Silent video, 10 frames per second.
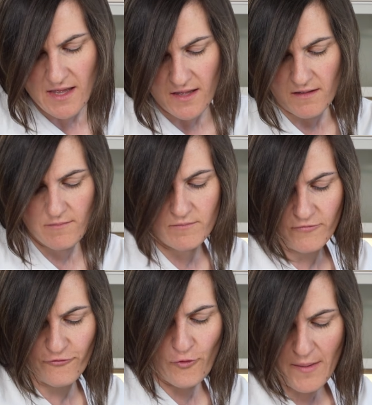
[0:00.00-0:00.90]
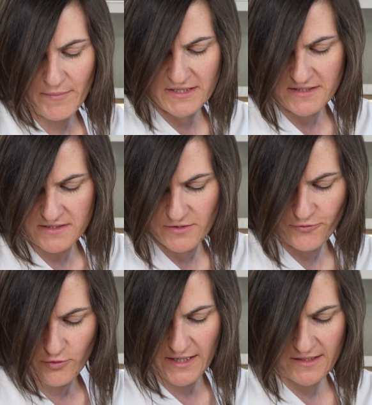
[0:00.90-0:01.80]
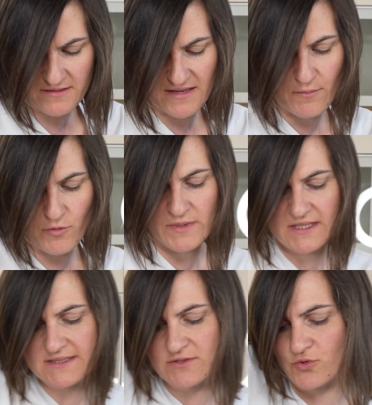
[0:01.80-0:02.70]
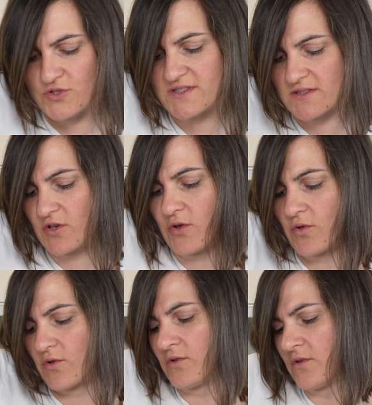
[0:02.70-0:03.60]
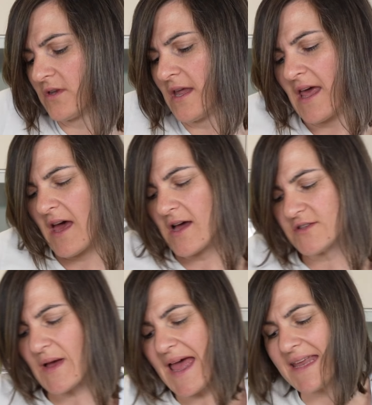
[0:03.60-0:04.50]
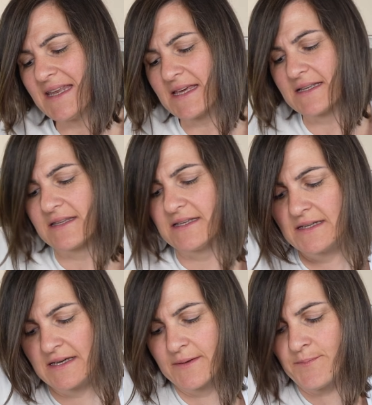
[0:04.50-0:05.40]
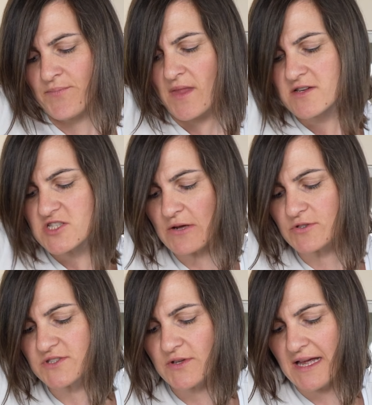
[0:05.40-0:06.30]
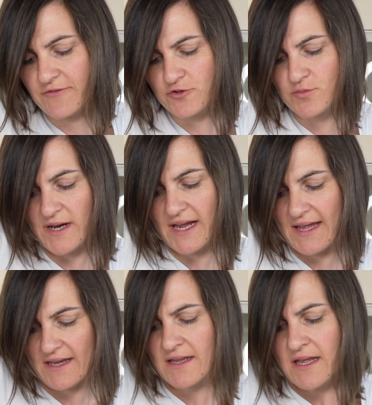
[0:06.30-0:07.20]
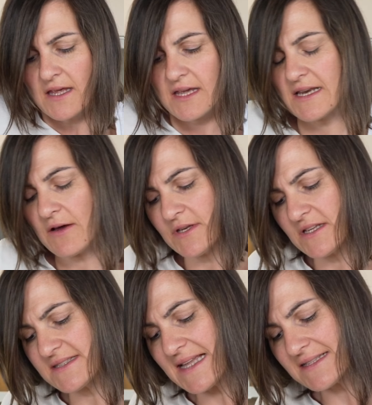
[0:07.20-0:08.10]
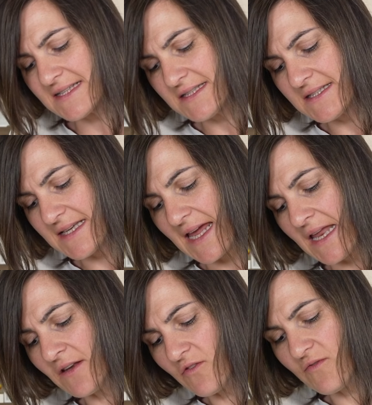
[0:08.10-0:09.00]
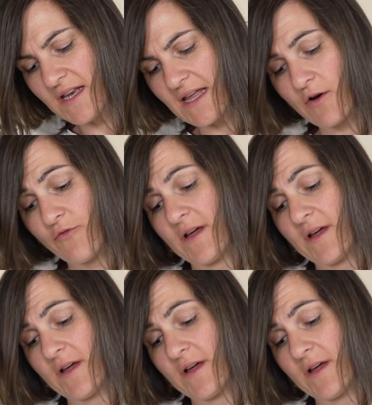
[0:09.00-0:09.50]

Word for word: ähm, Formen, die ihr für euren Thermomix nutzen könnt. Also einige Dinge. Schaut da einfach mal rein. Genau, und jetzt tatsächlich das entweder auf